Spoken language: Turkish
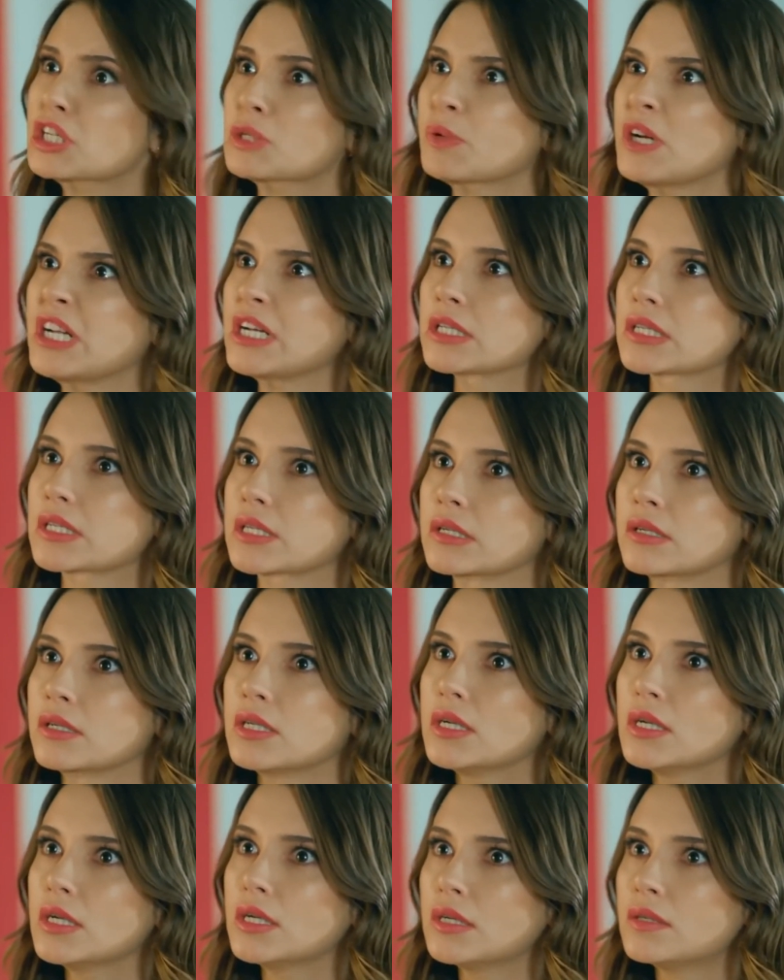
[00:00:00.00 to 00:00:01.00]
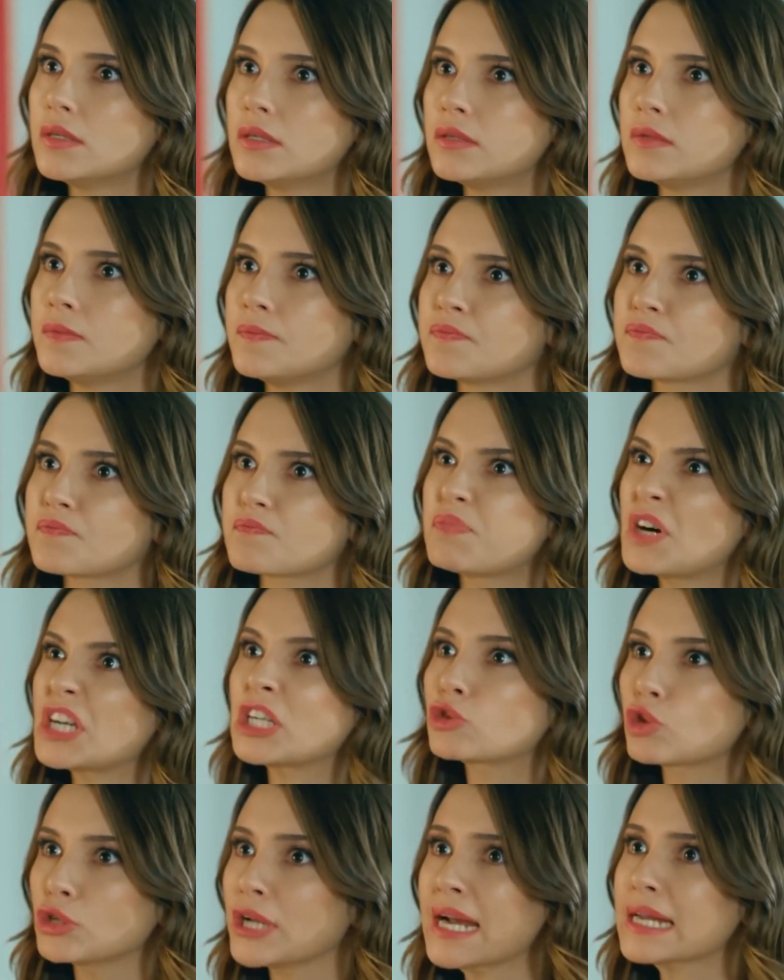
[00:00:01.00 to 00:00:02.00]
Baş belası!
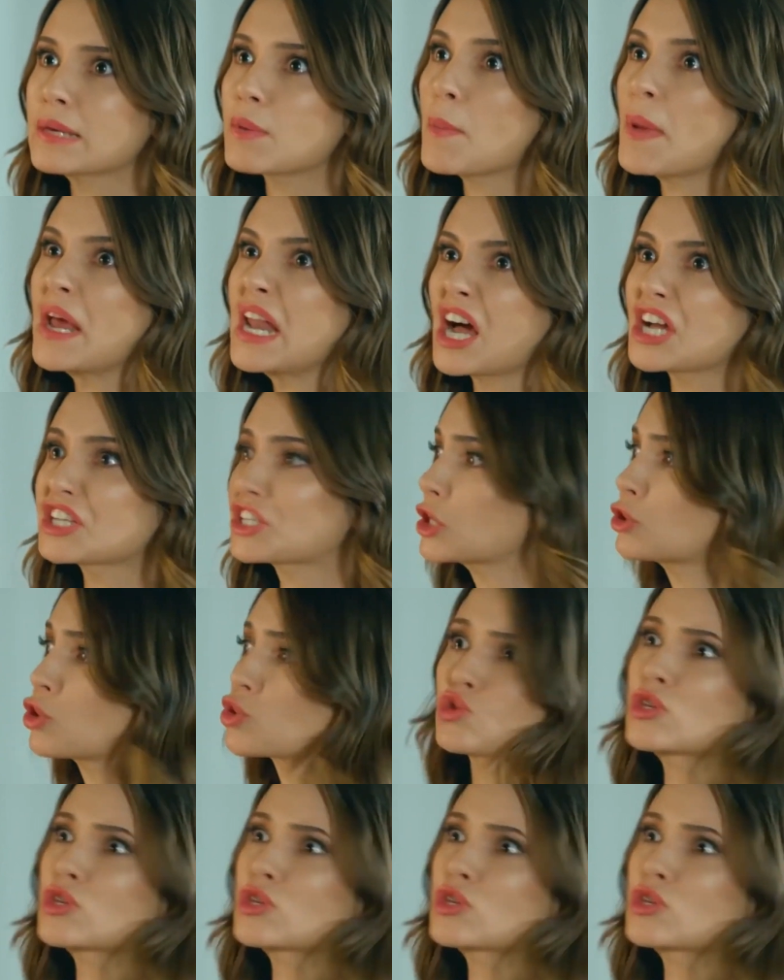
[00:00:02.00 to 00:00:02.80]
Paratoner gibi belayı